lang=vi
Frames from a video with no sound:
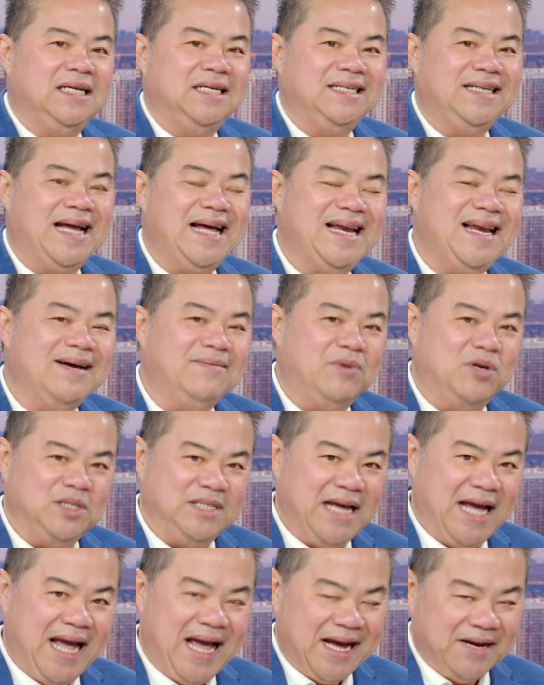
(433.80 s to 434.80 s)
Đây là một
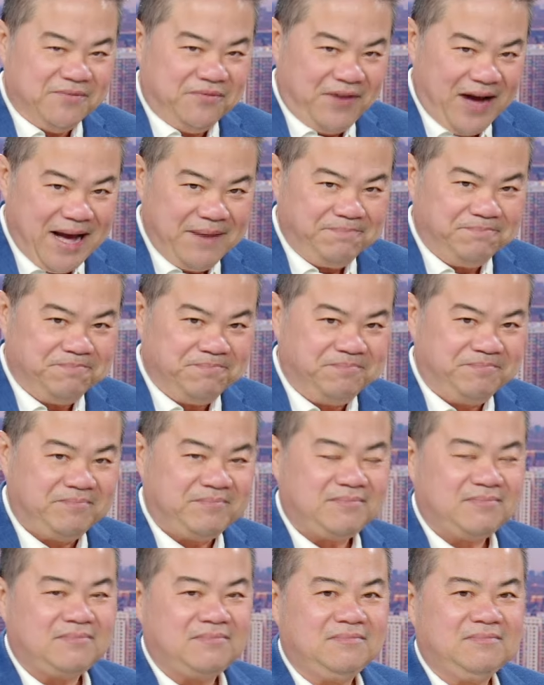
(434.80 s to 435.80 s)
nhà hàng Pháp,
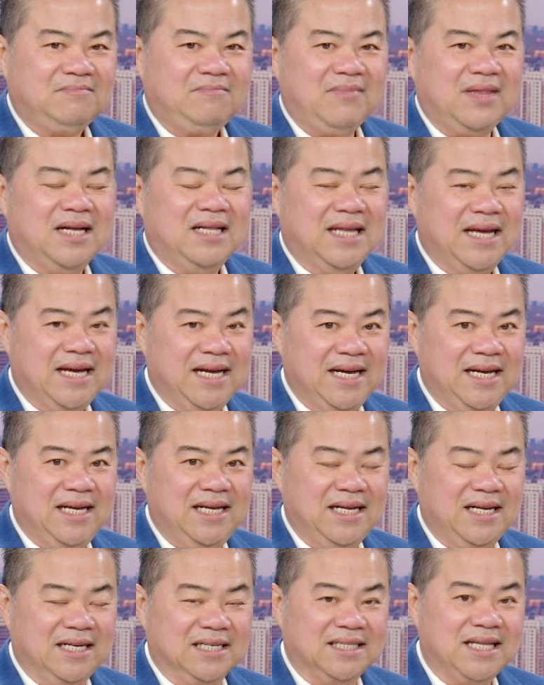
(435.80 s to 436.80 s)

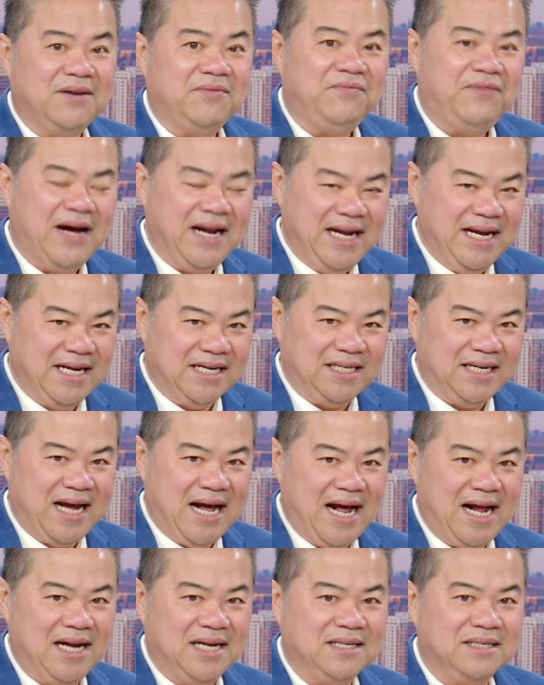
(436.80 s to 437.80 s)
thì người ta phát hiện
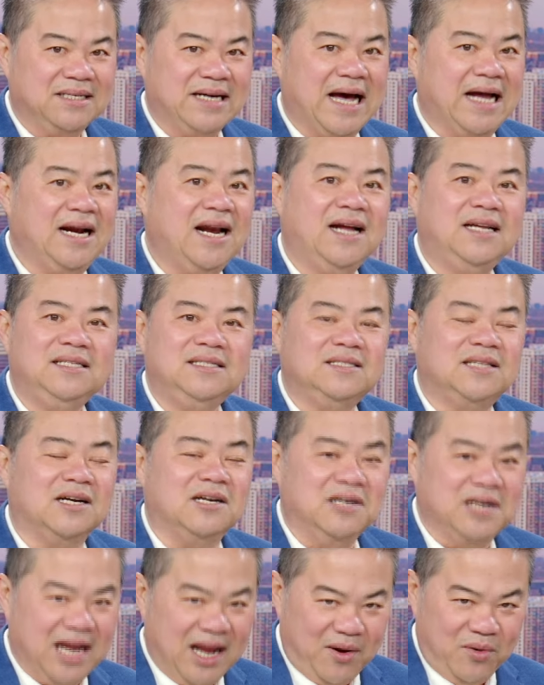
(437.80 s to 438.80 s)
ra đã lất
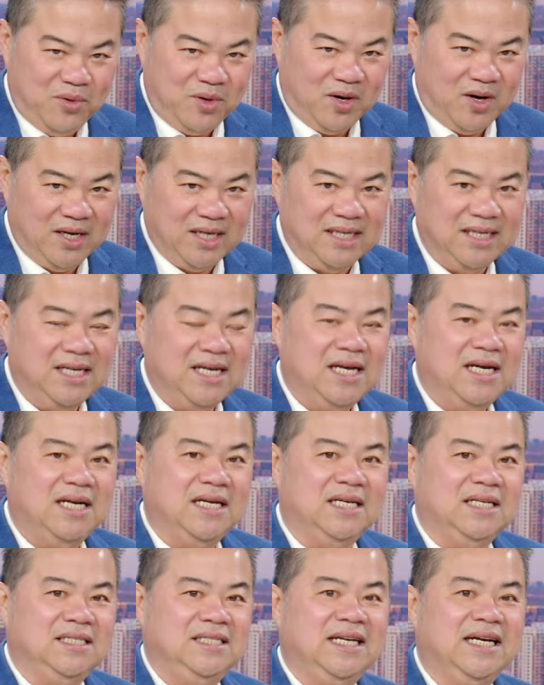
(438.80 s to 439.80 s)
từ lâu rồi,
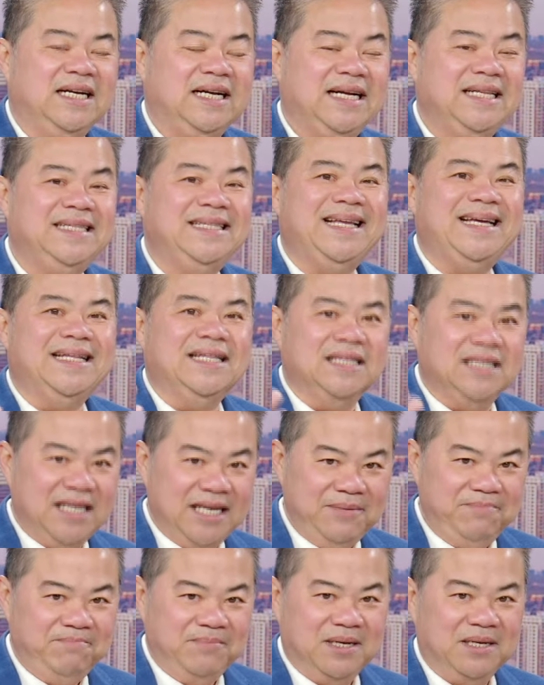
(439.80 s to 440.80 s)
những cái tiền
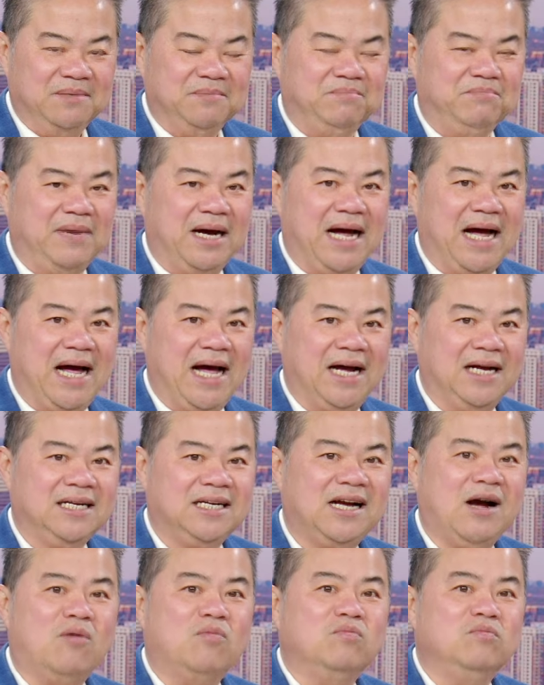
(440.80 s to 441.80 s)
tip mà
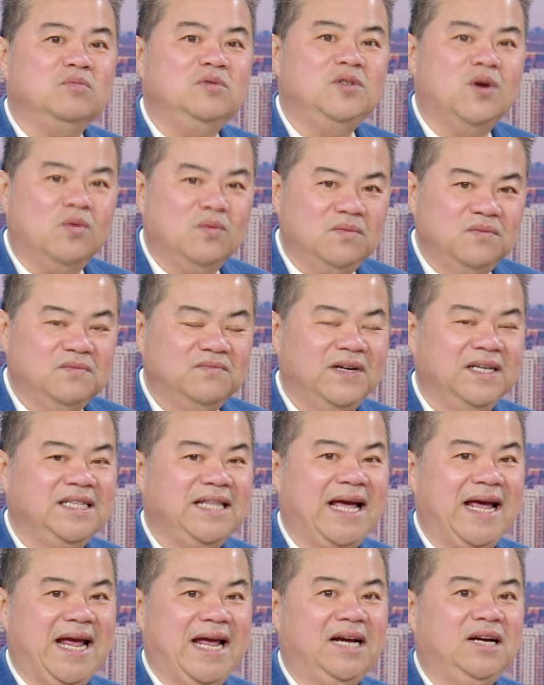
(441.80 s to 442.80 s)
cộng chung với
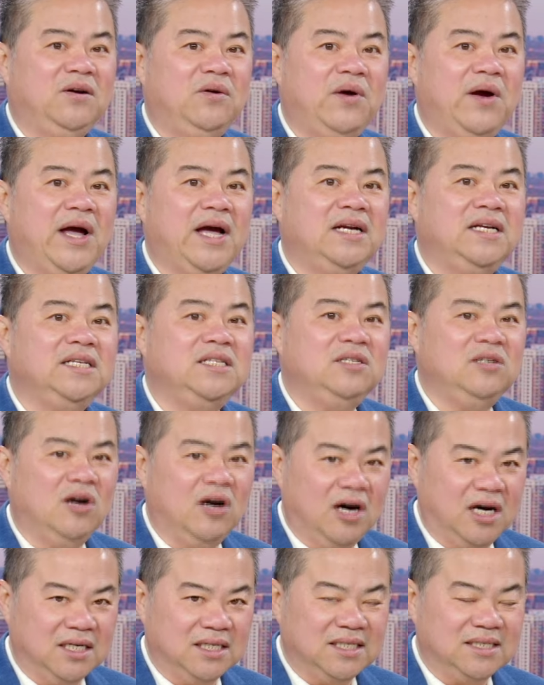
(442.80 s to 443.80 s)
thẻ credit
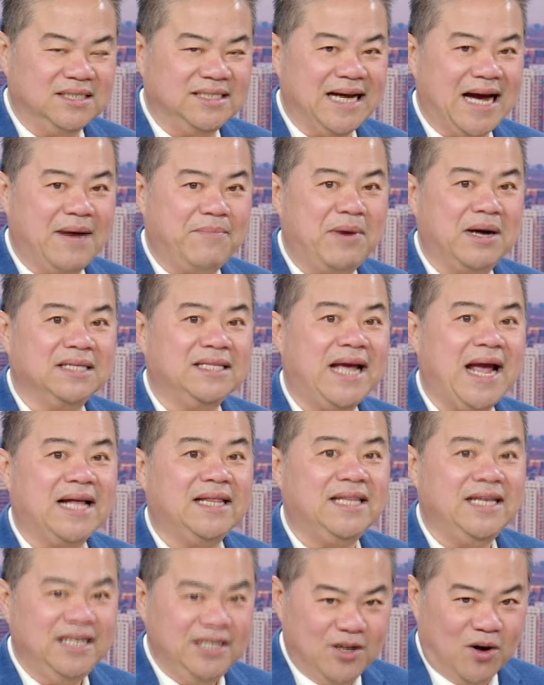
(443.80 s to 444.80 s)
card trả bằng thẻ
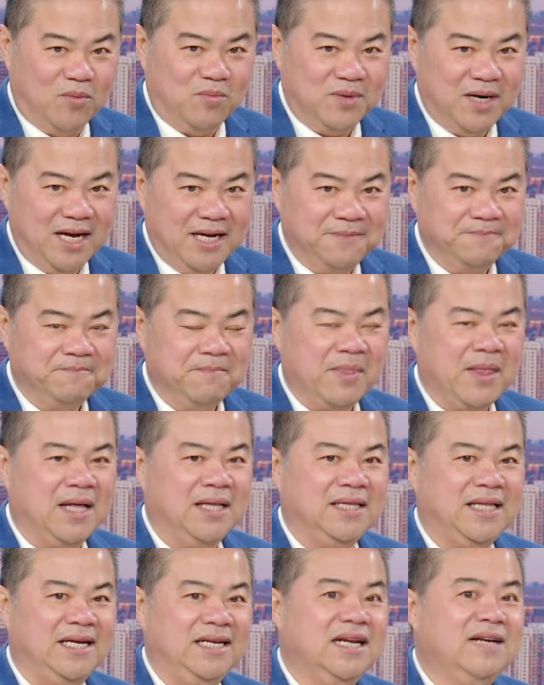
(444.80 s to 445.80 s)
tín dụng đó,
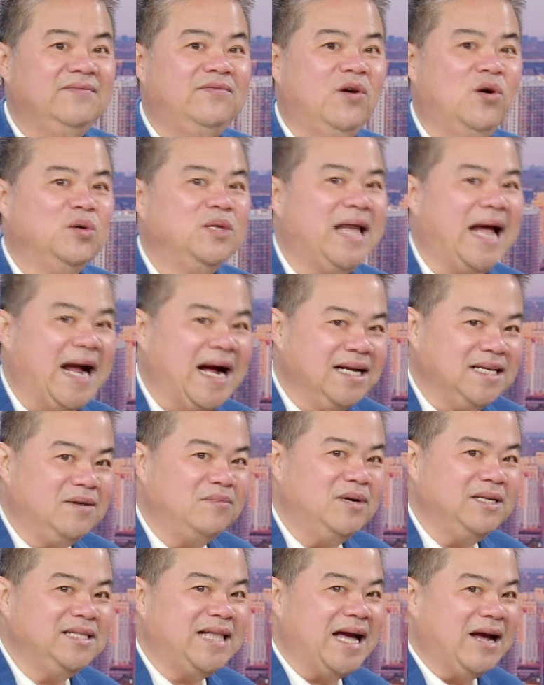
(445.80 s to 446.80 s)
thì nó vô thẳng
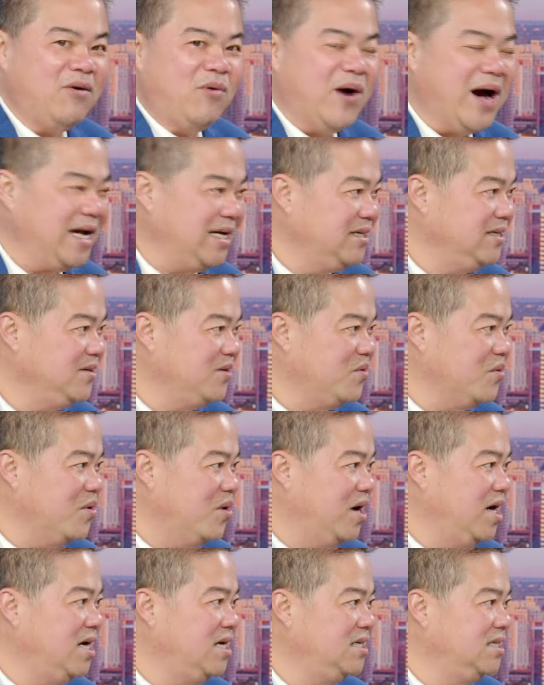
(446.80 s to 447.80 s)
trong cái tài khoản
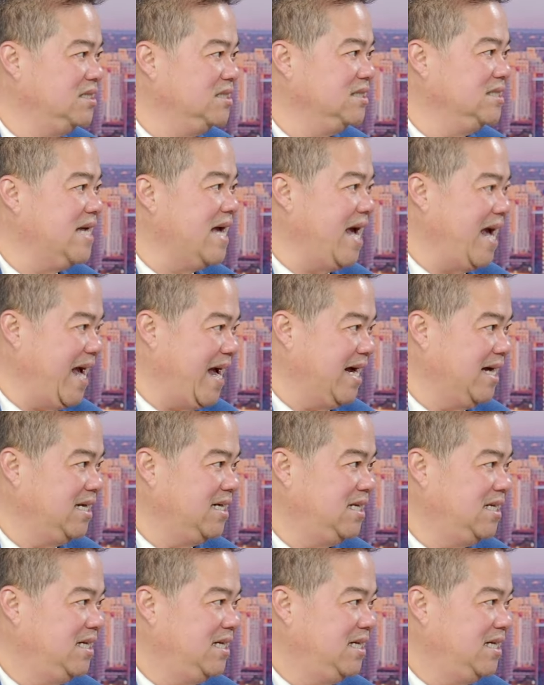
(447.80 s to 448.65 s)
của nhà hàng.